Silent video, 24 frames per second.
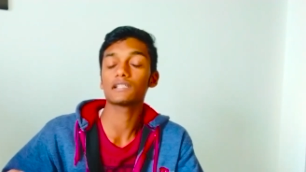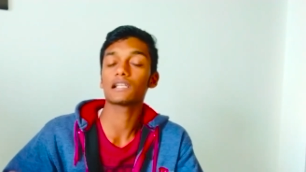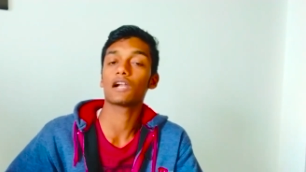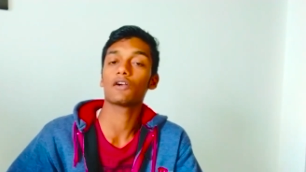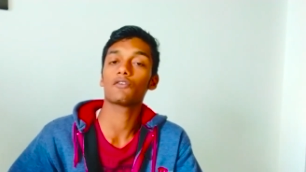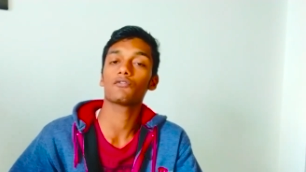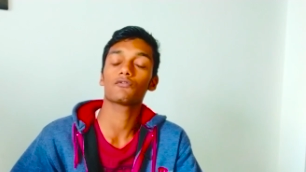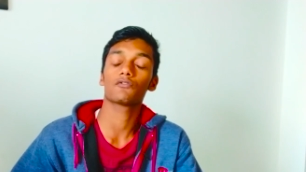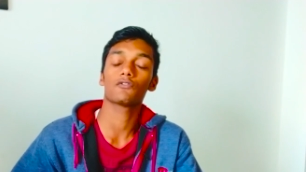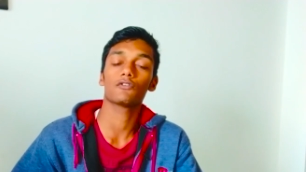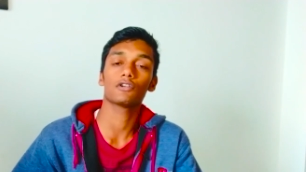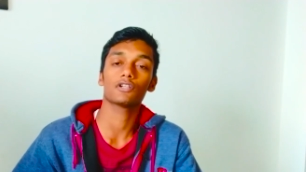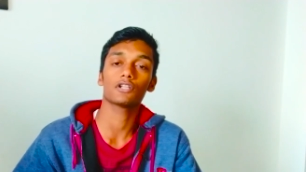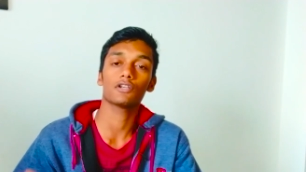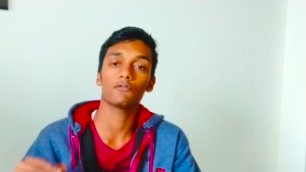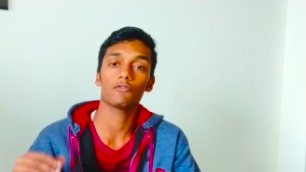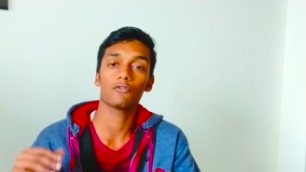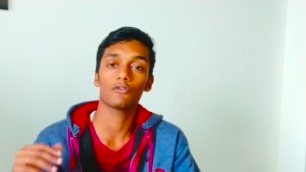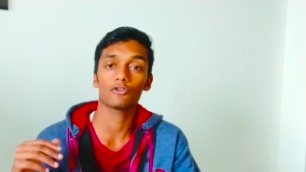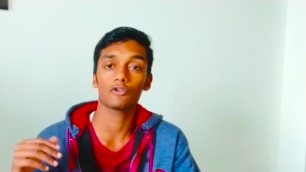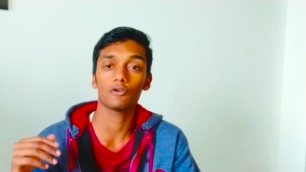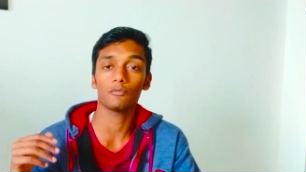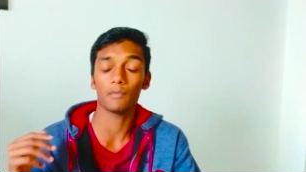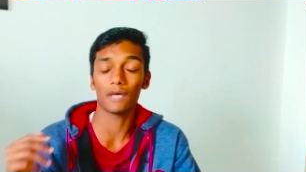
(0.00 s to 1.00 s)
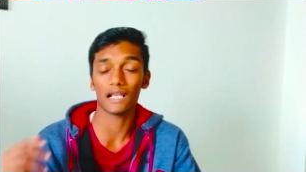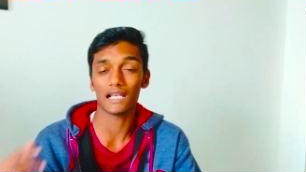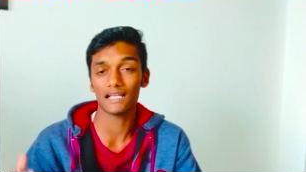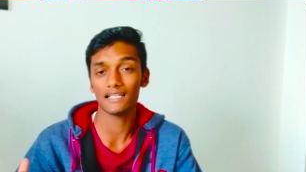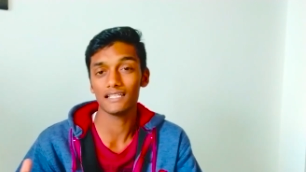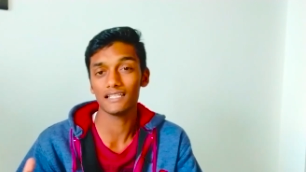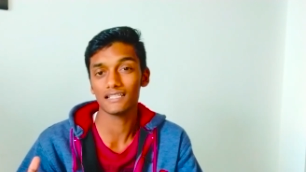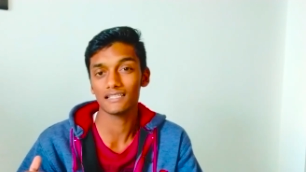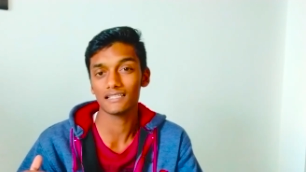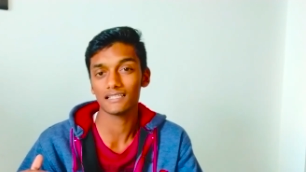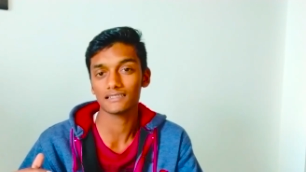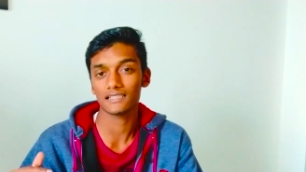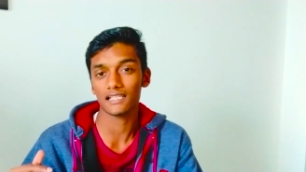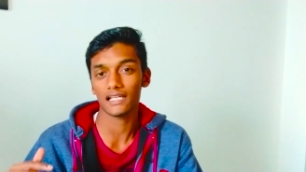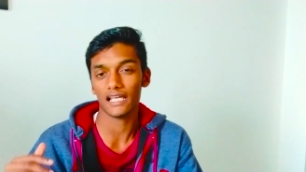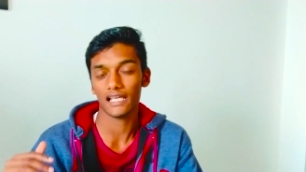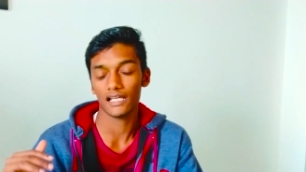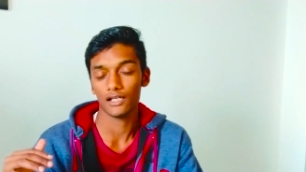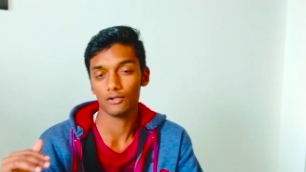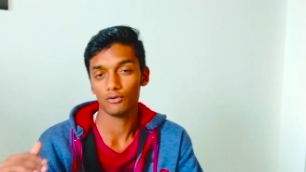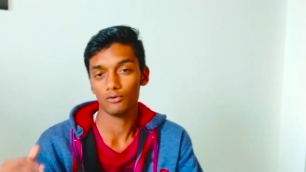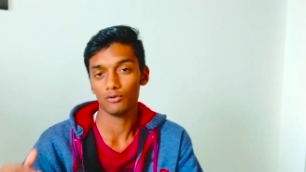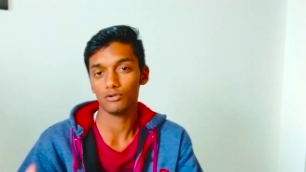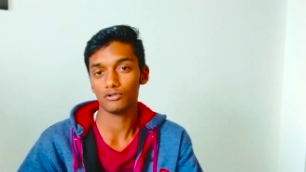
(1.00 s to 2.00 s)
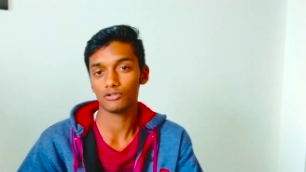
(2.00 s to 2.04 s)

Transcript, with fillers: ग्राउंड फ्लोर के वॉल को बना लिया जाता है